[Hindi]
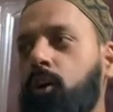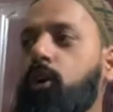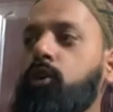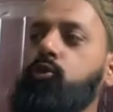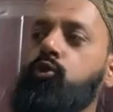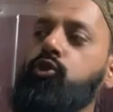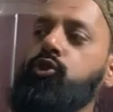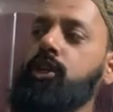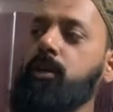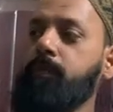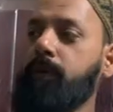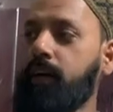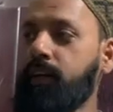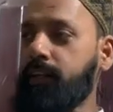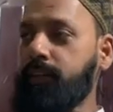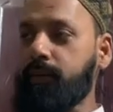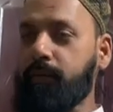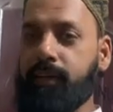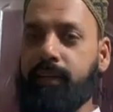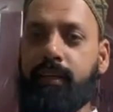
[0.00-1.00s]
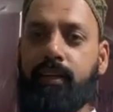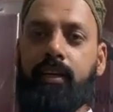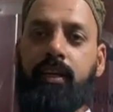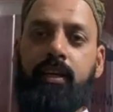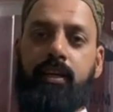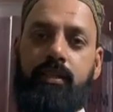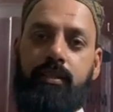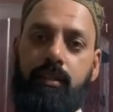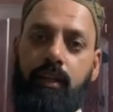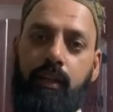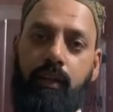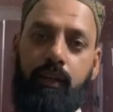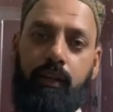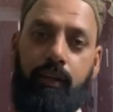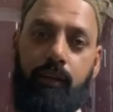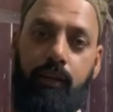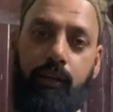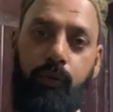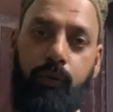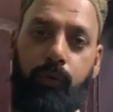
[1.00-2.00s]
और दुरुशे पढ़ लीजिए पढ़िए
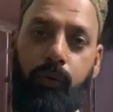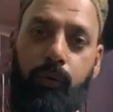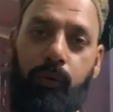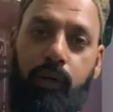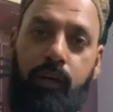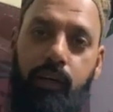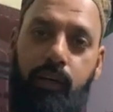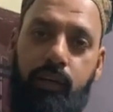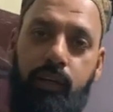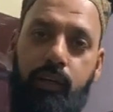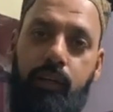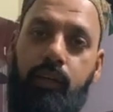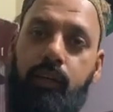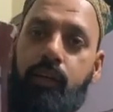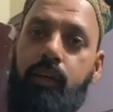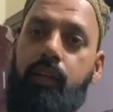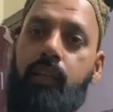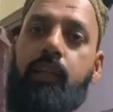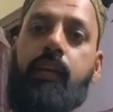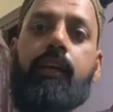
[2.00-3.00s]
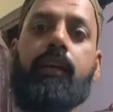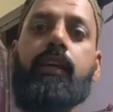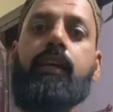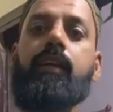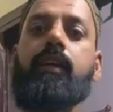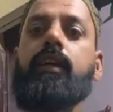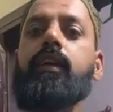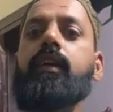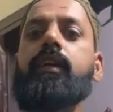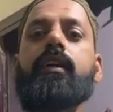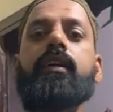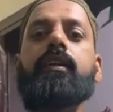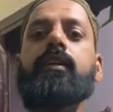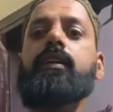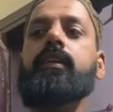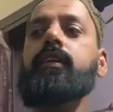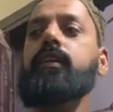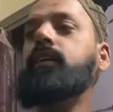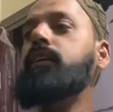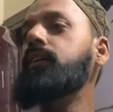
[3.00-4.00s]
सल्लल्लाहु अलैहि
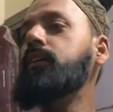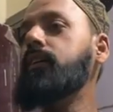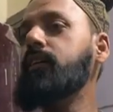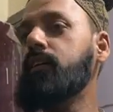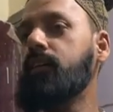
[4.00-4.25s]
वसल्लम